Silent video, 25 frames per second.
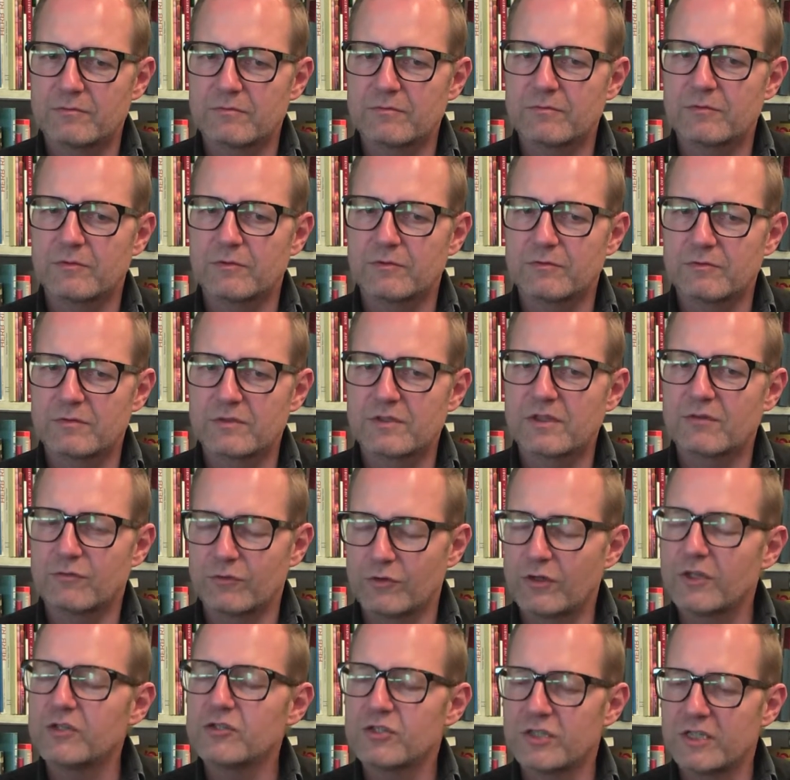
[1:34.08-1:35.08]
uns
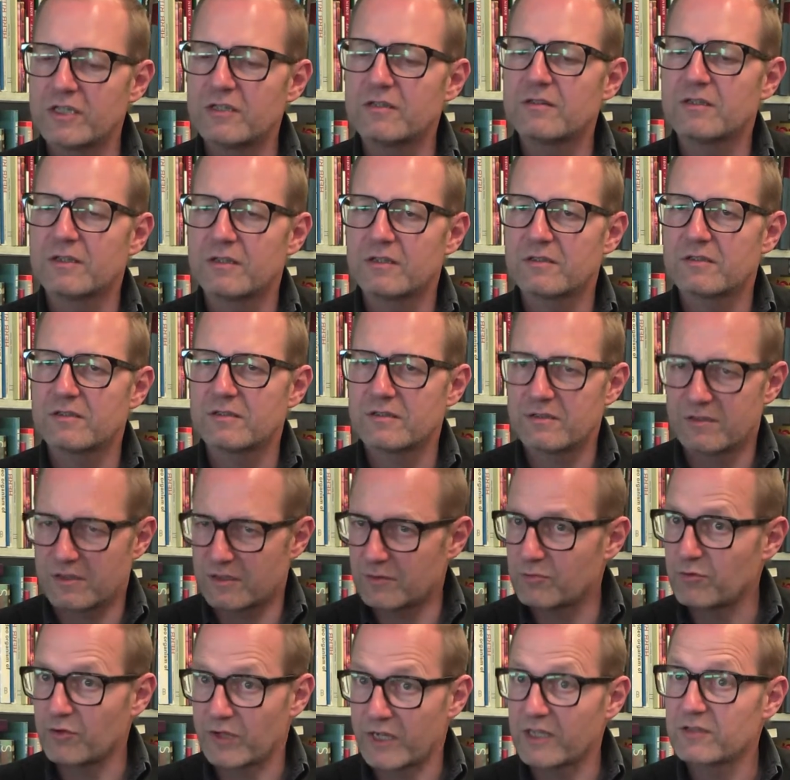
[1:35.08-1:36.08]
dafür entschieden, das,
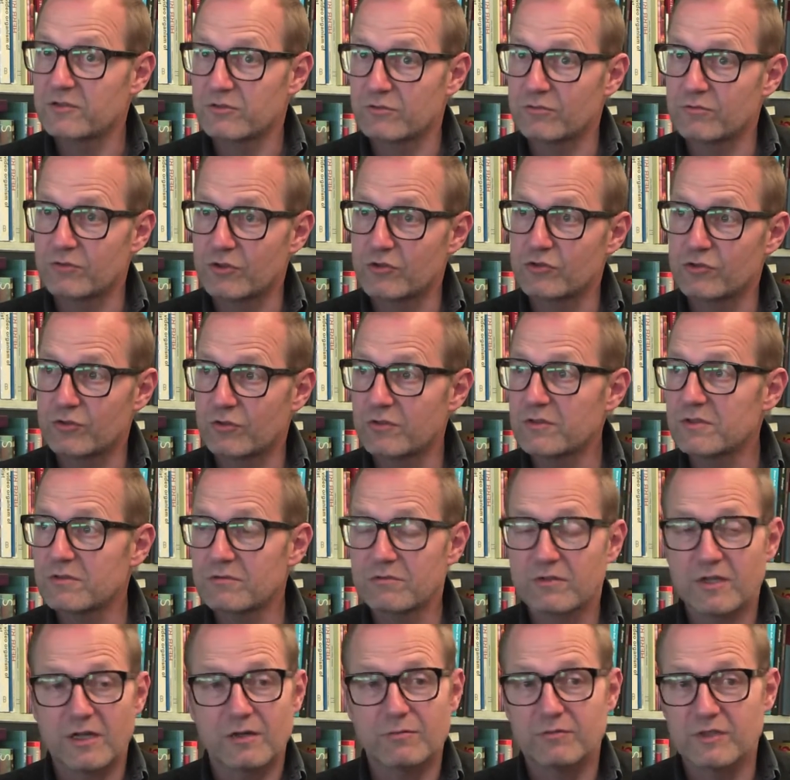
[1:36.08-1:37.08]
das Projekt zu
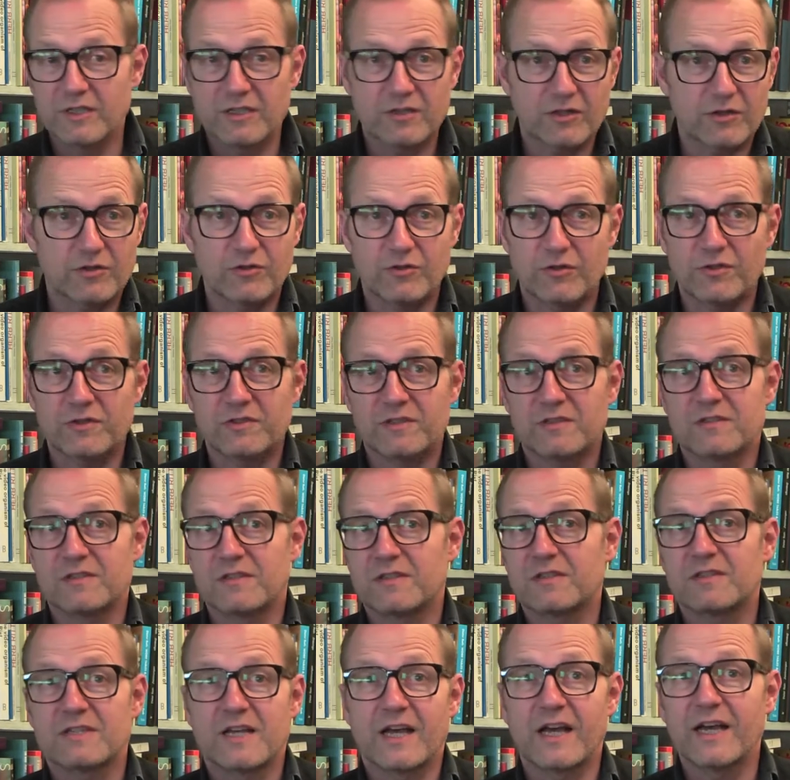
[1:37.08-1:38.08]
unterstützen und haben in der
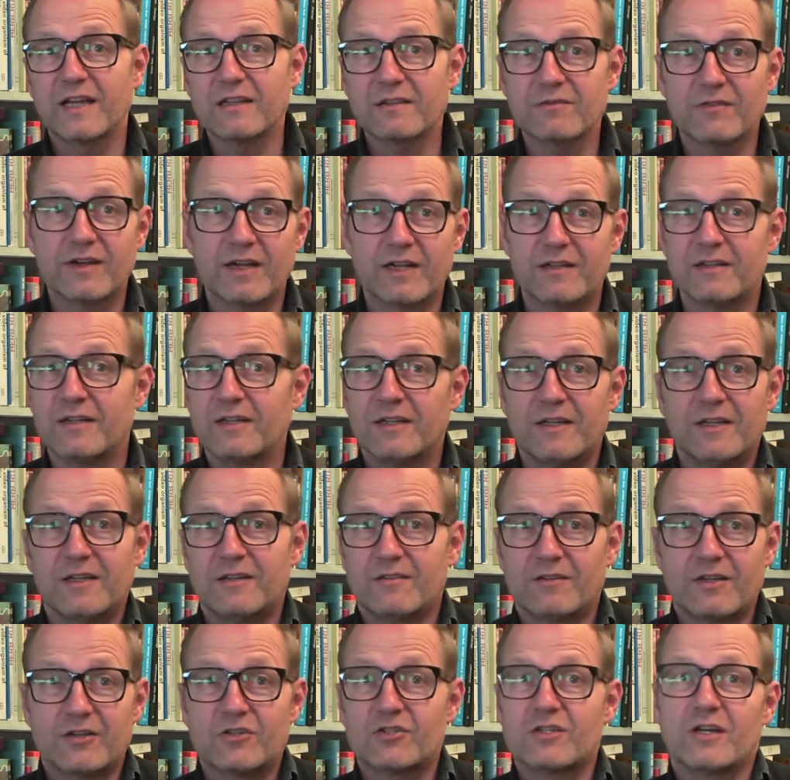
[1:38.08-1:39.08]
kürzester Zeit, weil
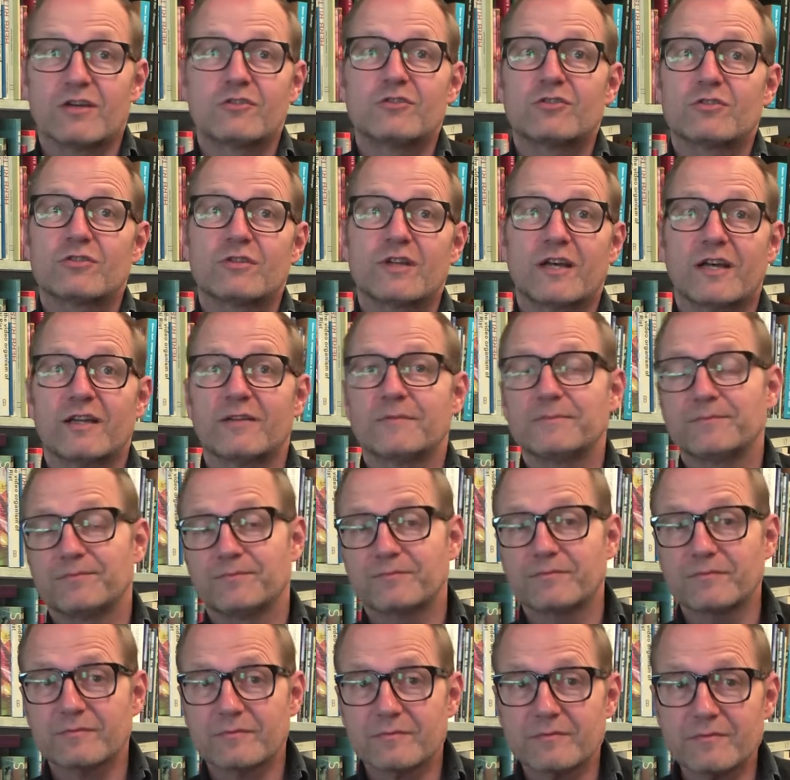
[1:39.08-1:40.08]
da stand schon ein
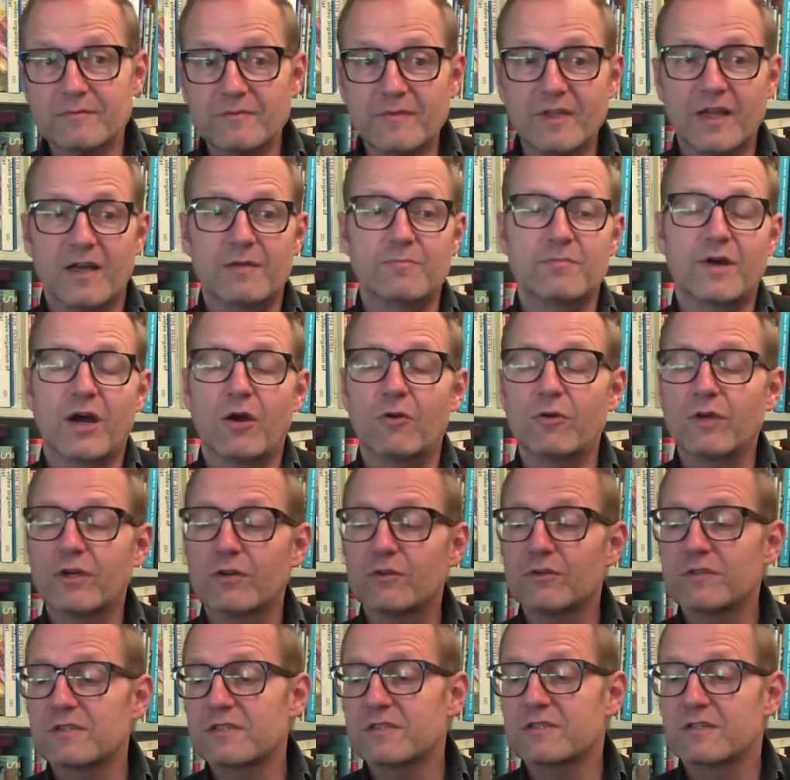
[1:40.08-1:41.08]
ein
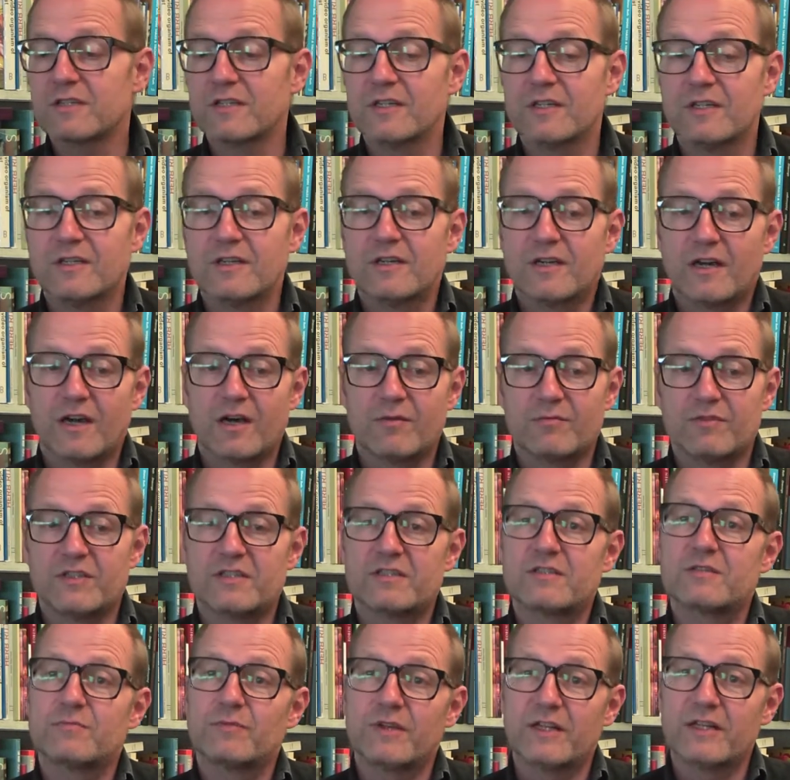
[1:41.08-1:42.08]
Baugerüst, haben
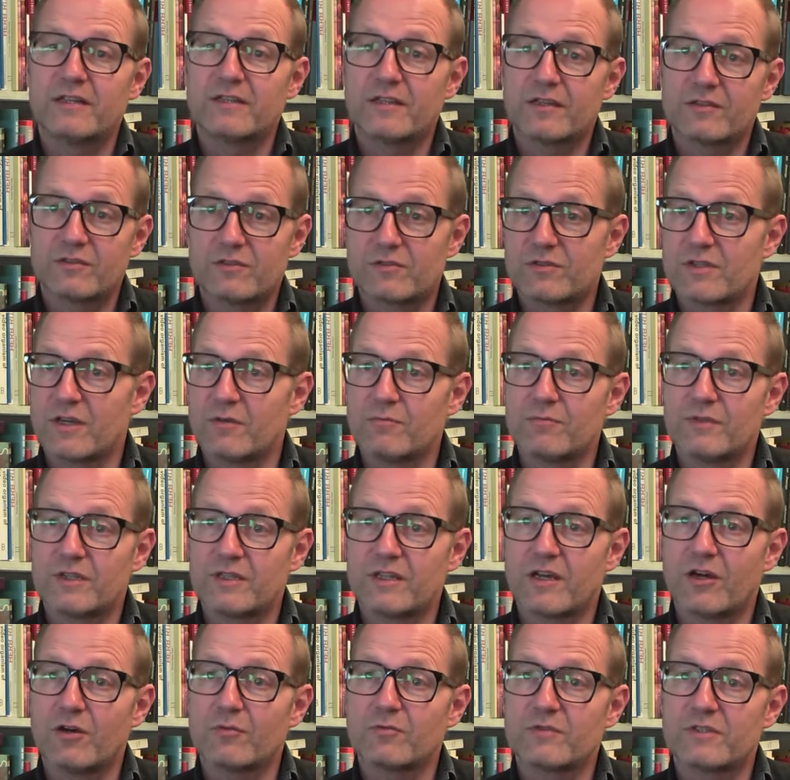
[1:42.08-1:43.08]
dieses Bild dann zusammen
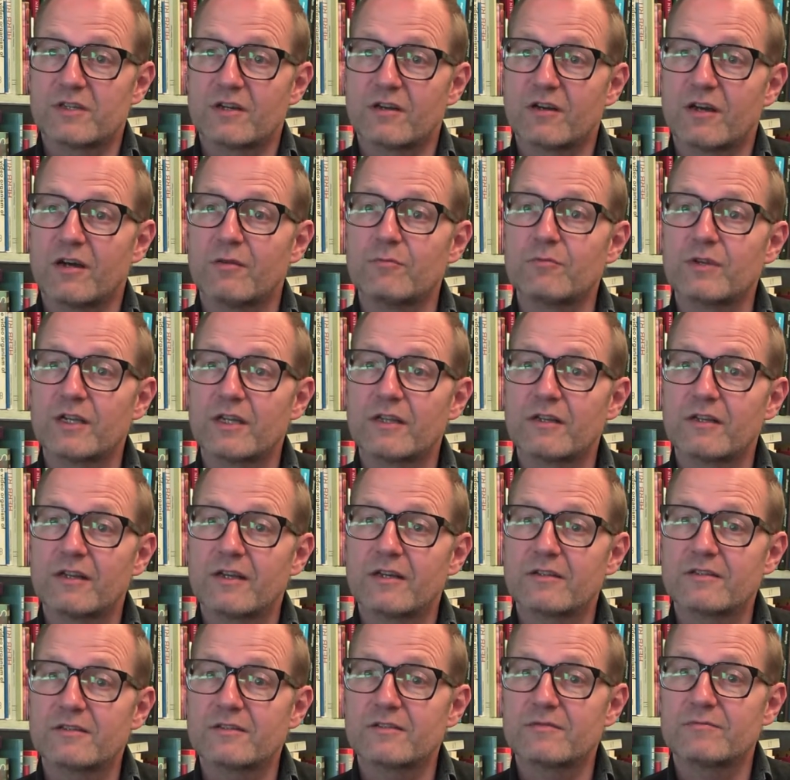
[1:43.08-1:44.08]
mit Haubensack anbringen
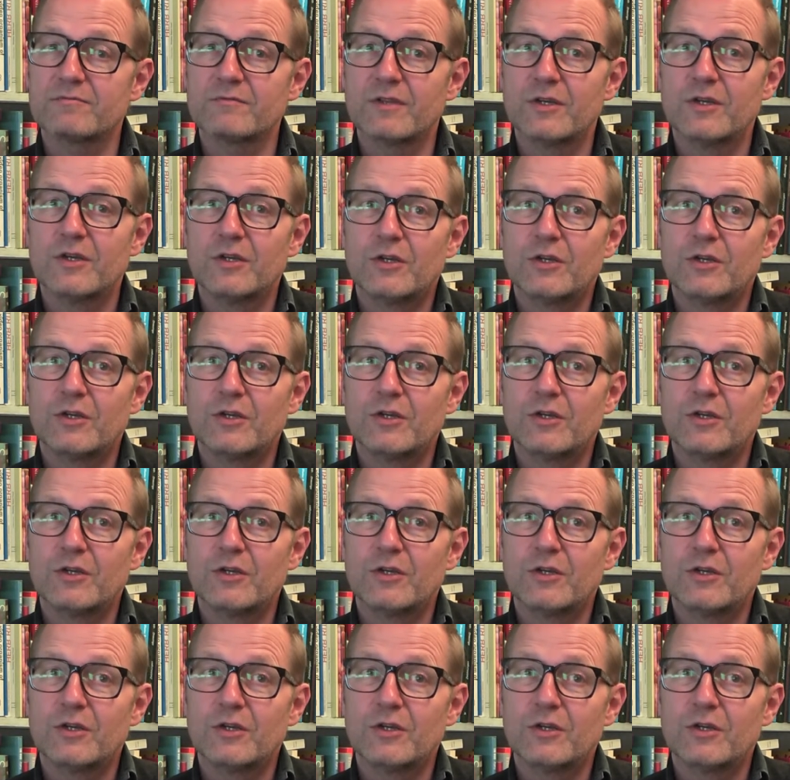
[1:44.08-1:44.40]
lassen.